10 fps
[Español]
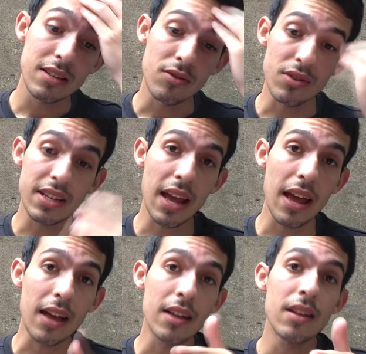O
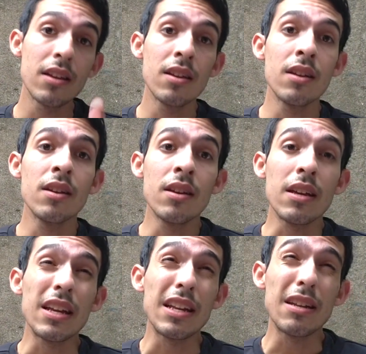sea,
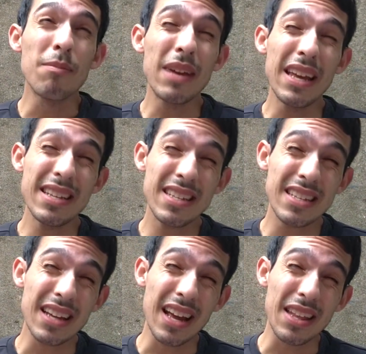el
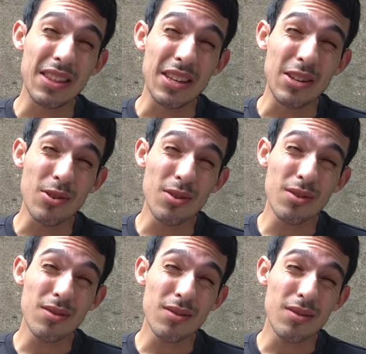mes
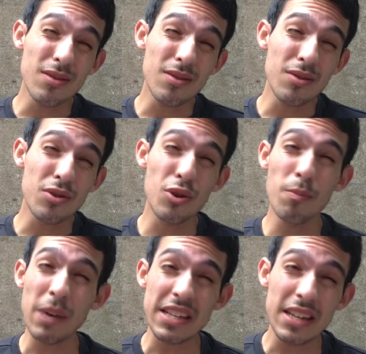anterior
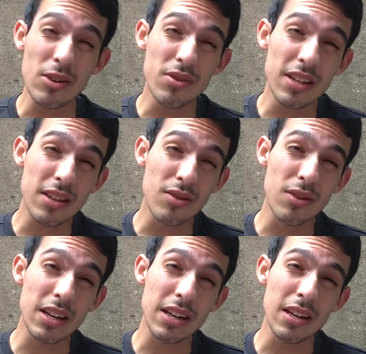yo pasé los 100
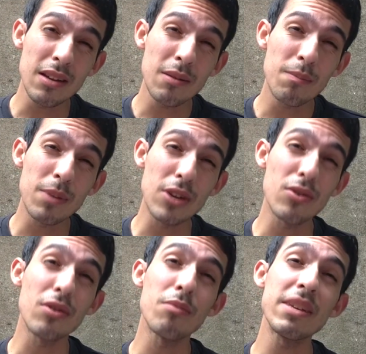dólares,
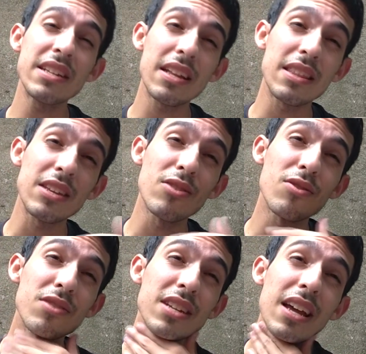pero el mes
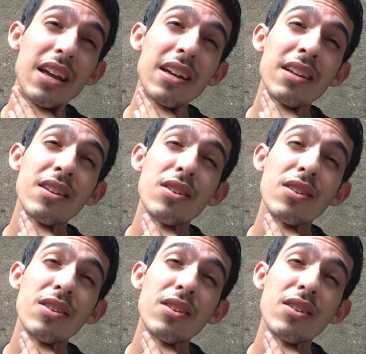anterior, o sea,